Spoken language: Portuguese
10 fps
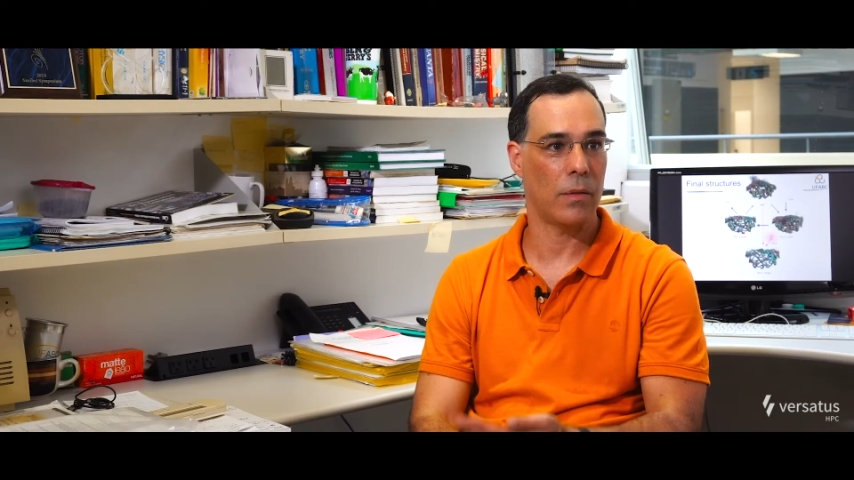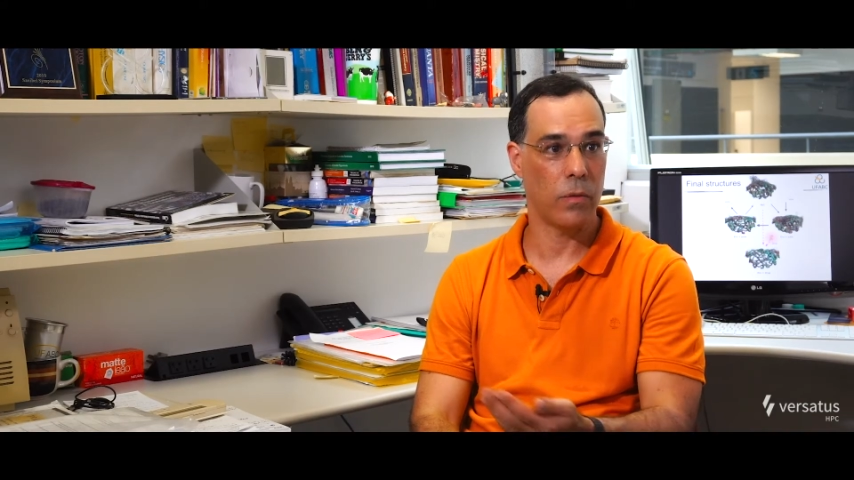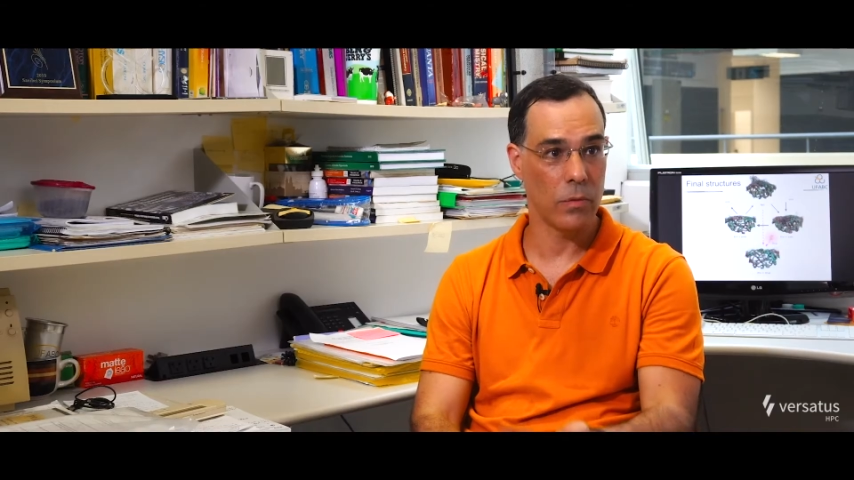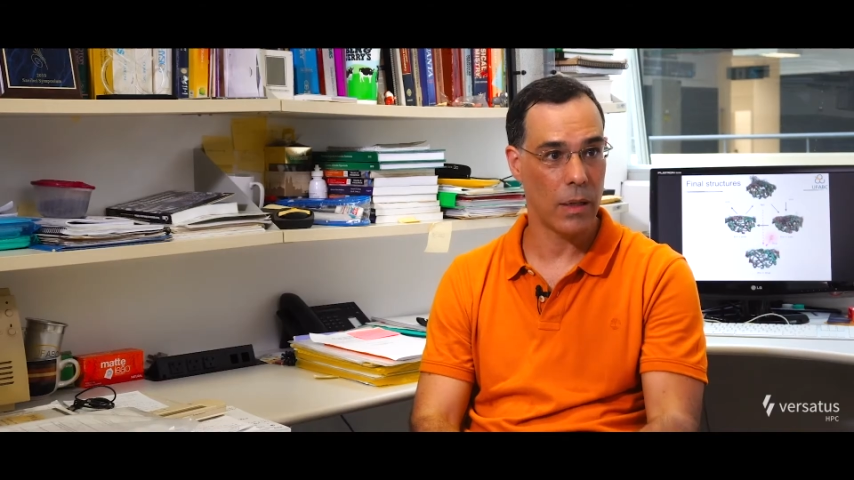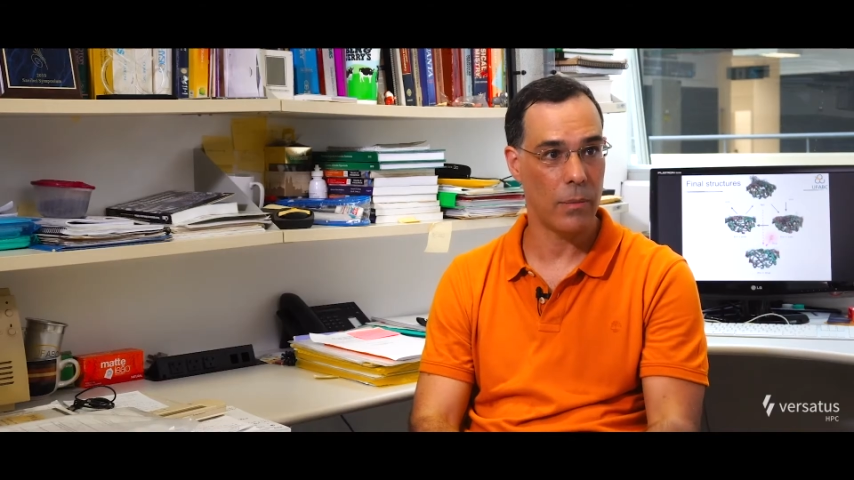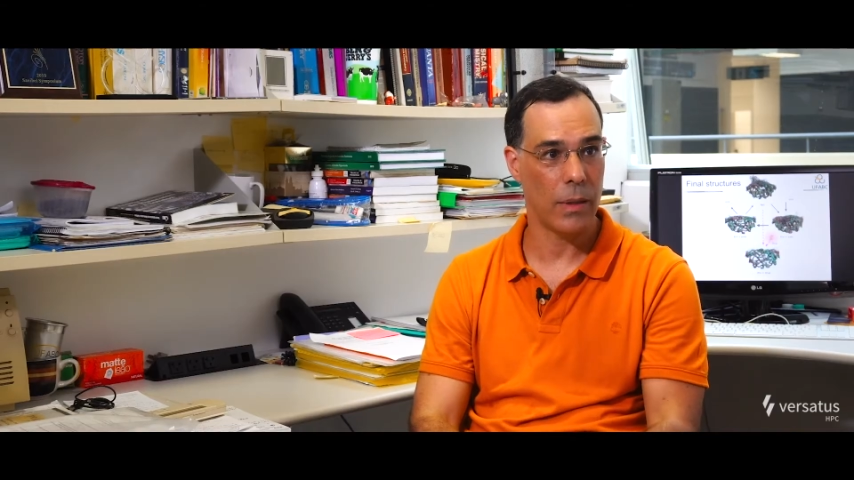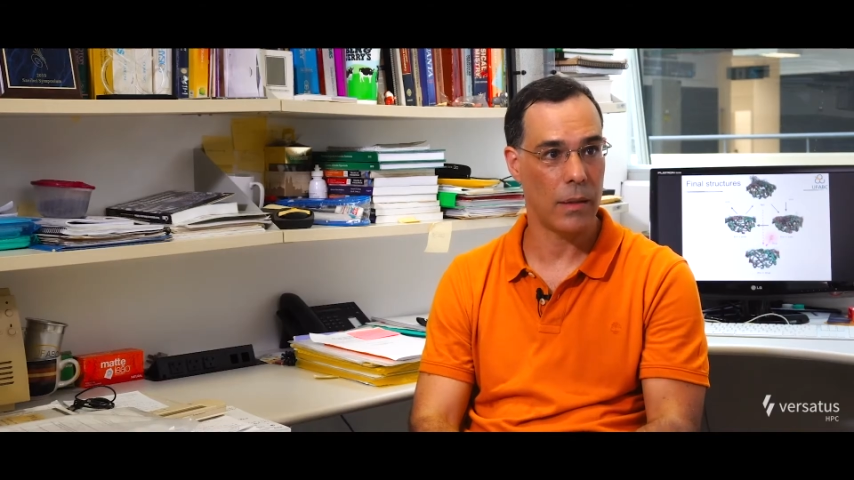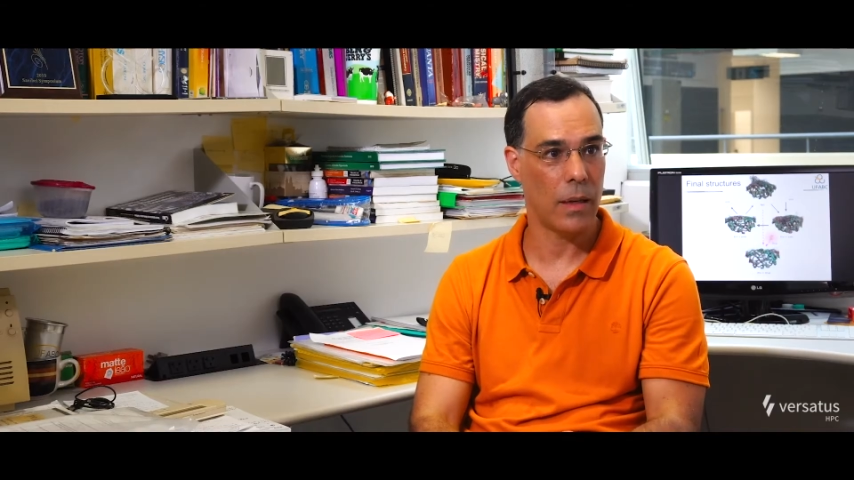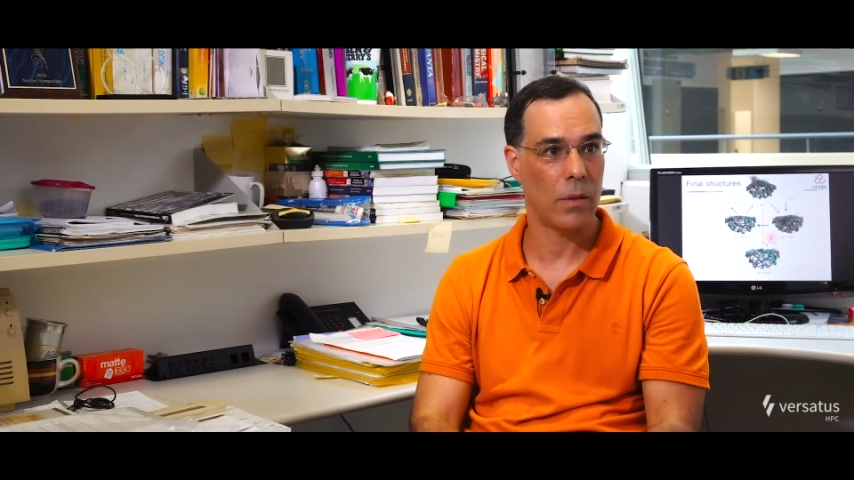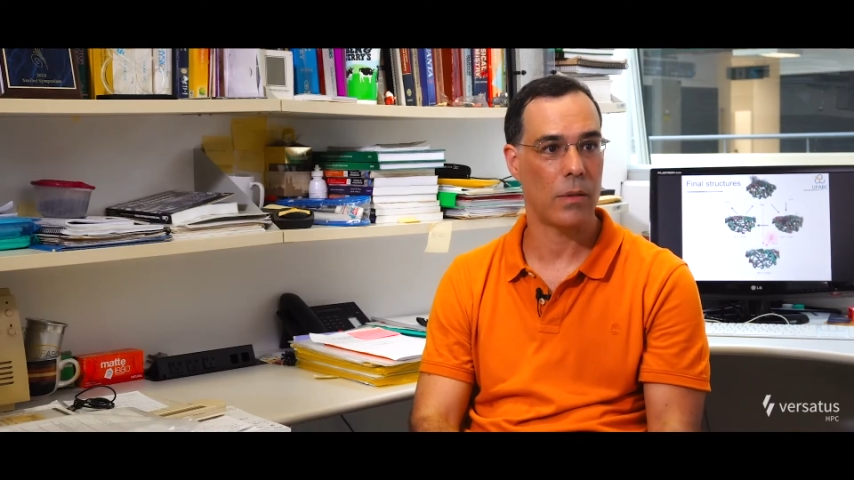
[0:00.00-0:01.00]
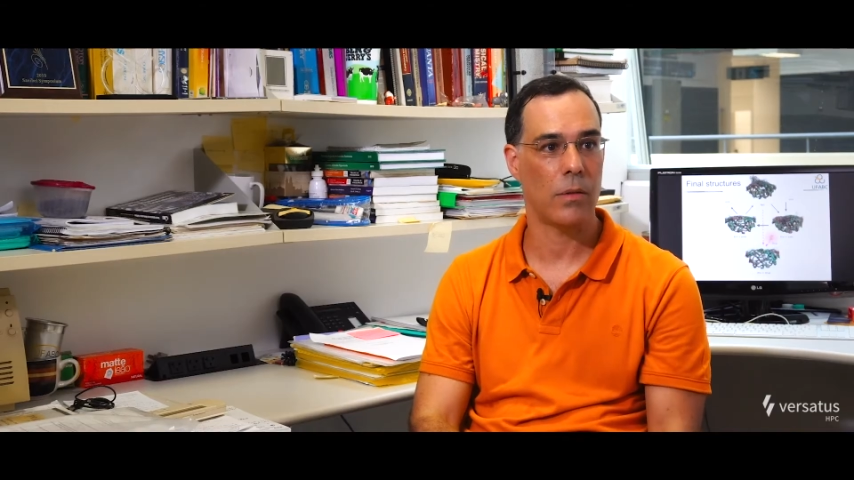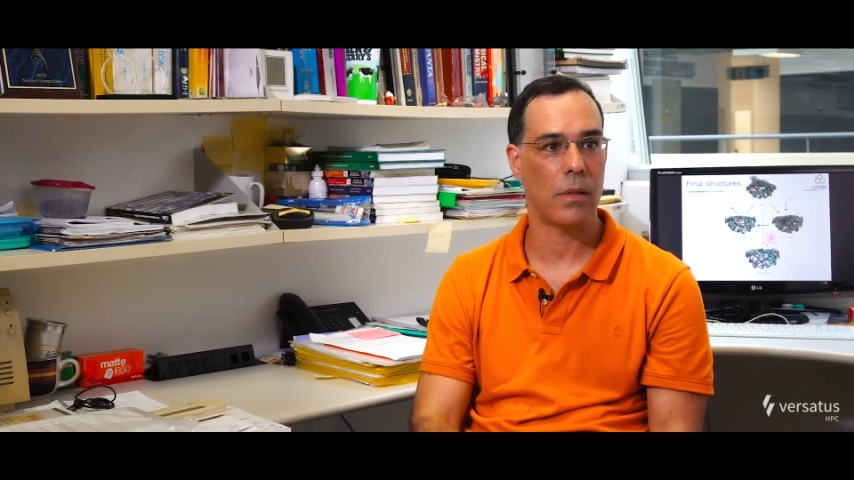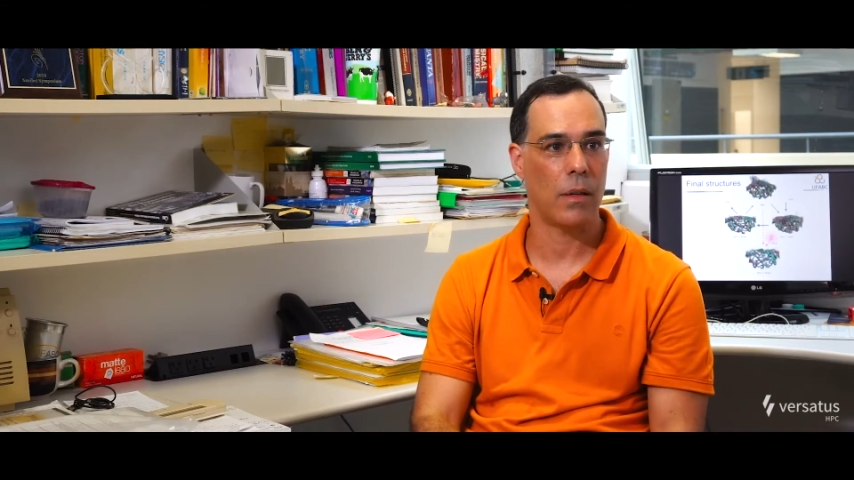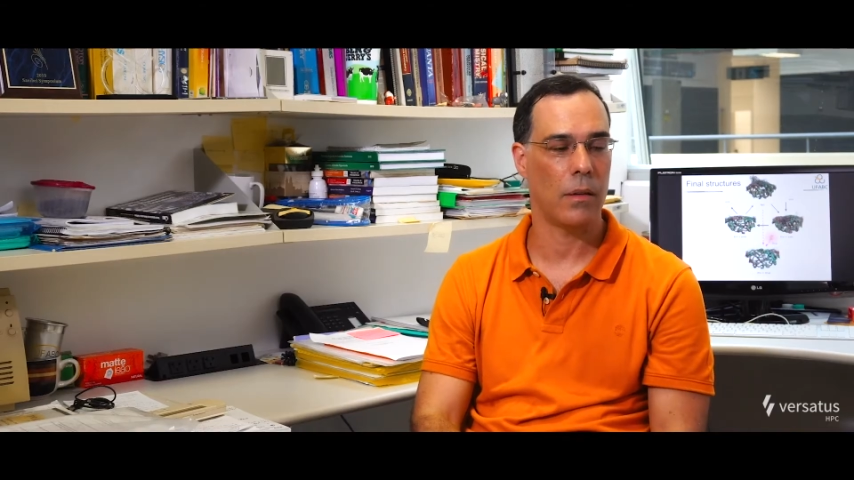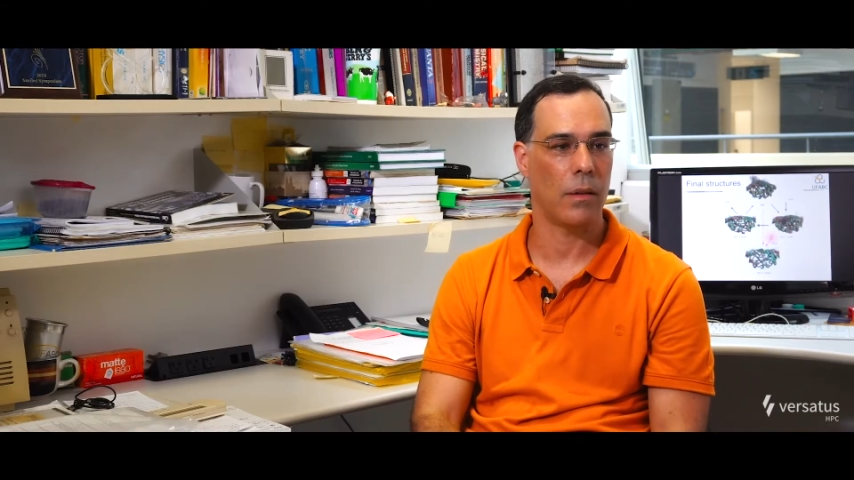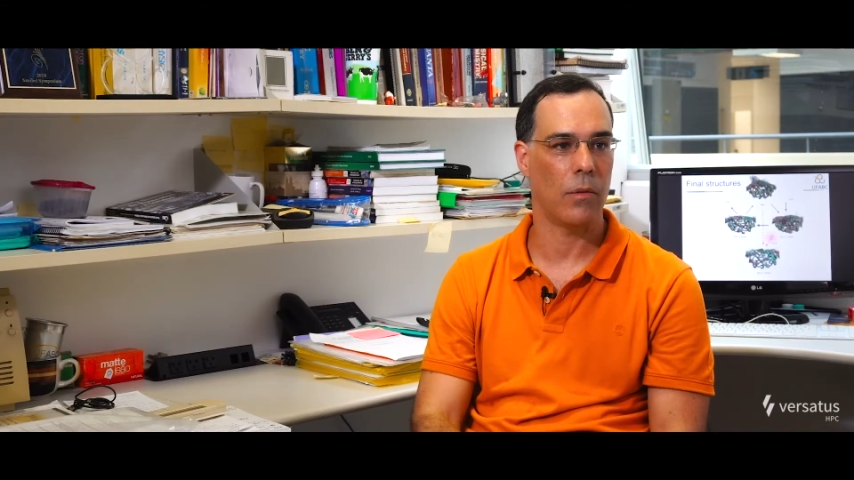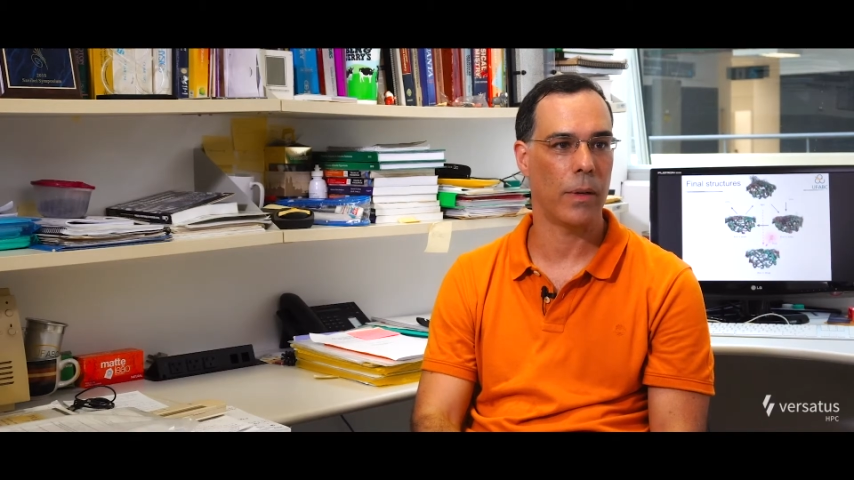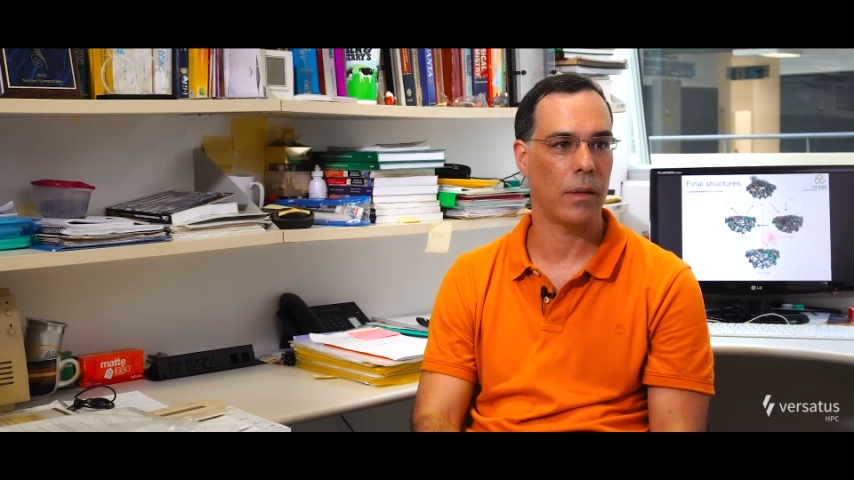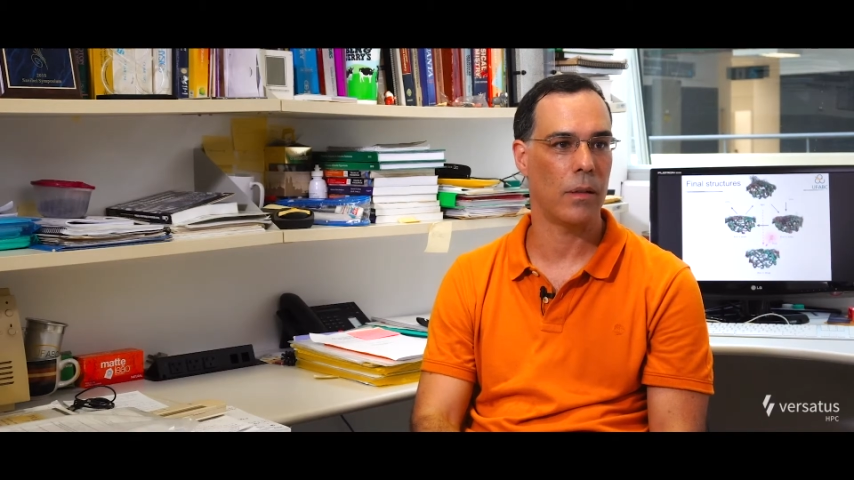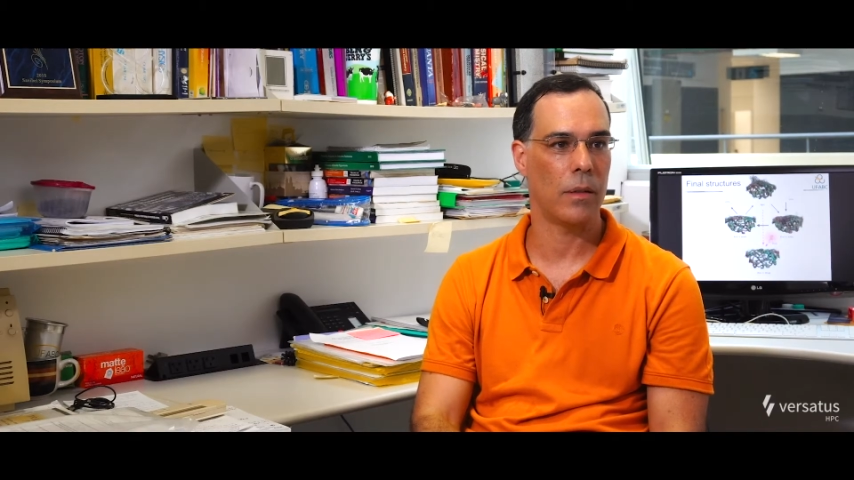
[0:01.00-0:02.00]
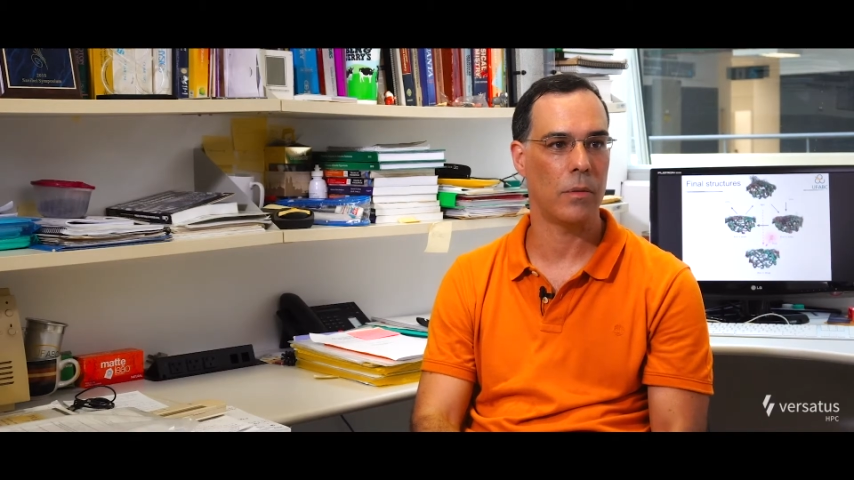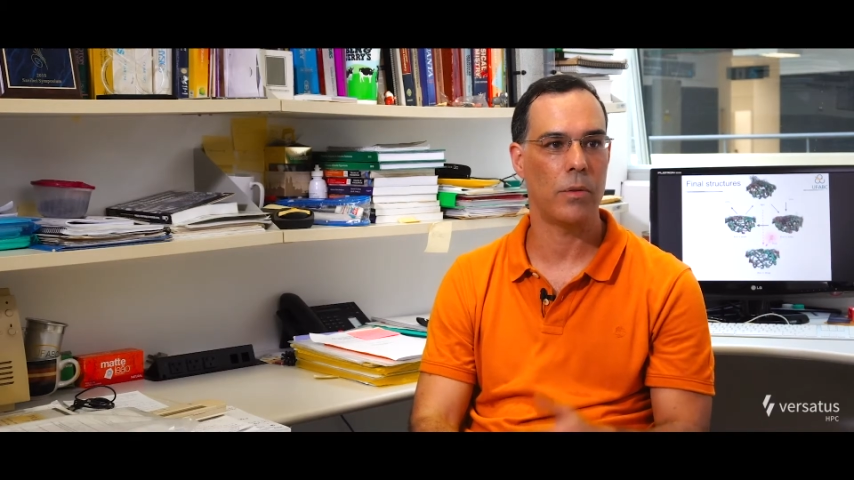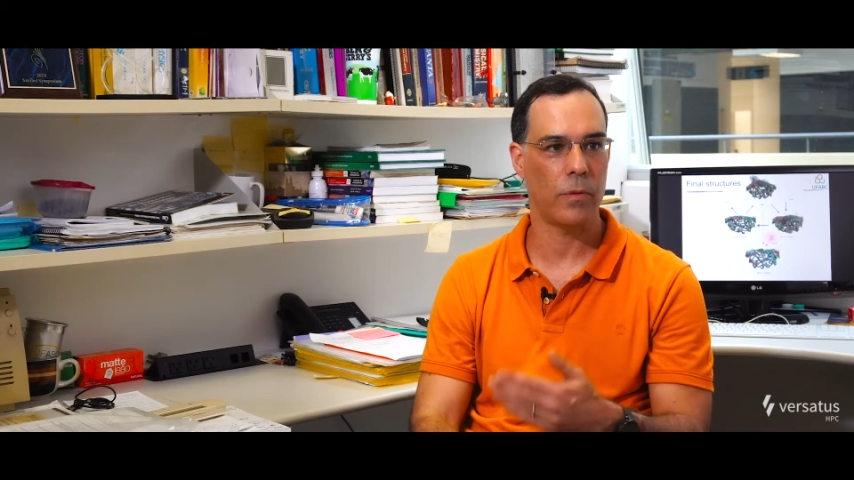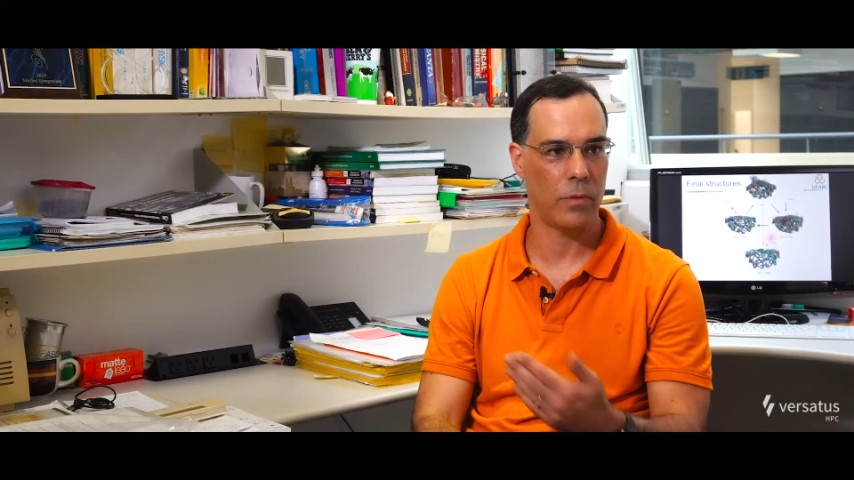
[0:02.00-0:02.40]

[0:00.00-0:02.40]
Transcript: fundamental associada ao mecanismo de